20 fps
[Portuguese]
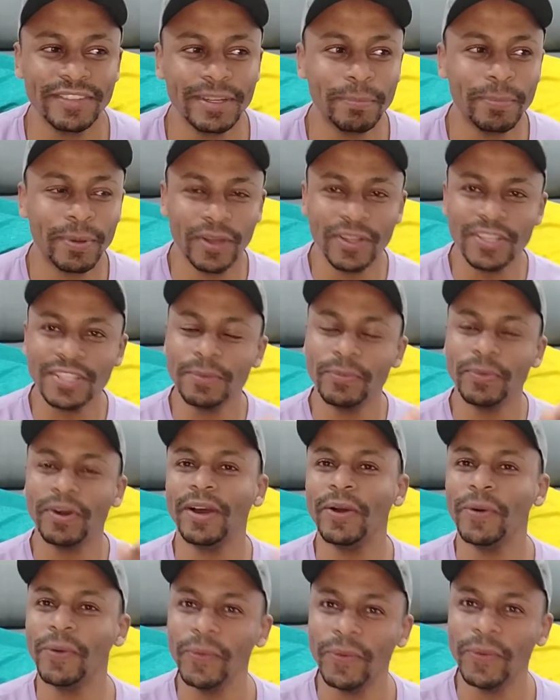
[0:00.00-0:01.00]
fica próximo à
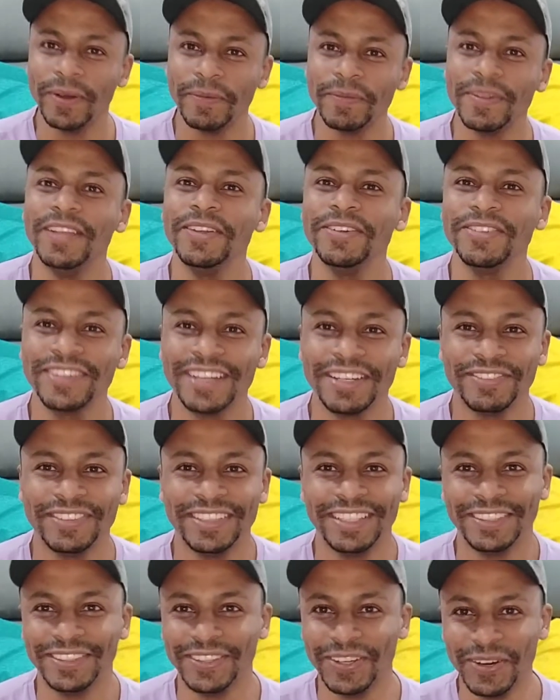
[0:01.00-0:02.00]
rua, eu é não vou ficar
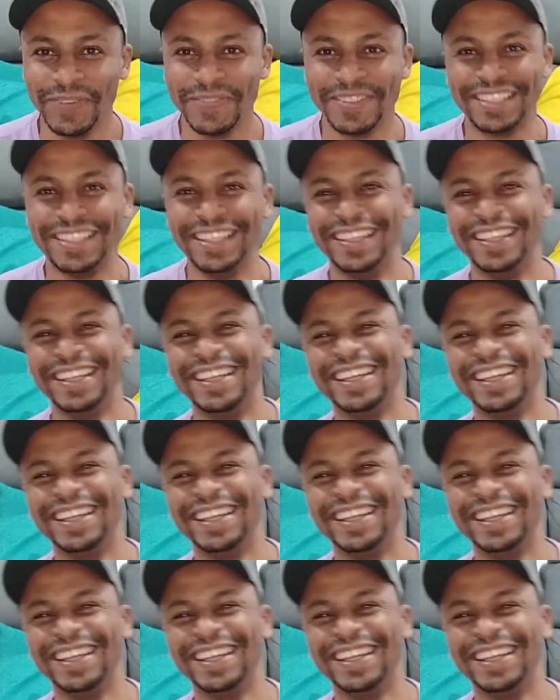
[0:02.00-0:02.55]
falando nomes,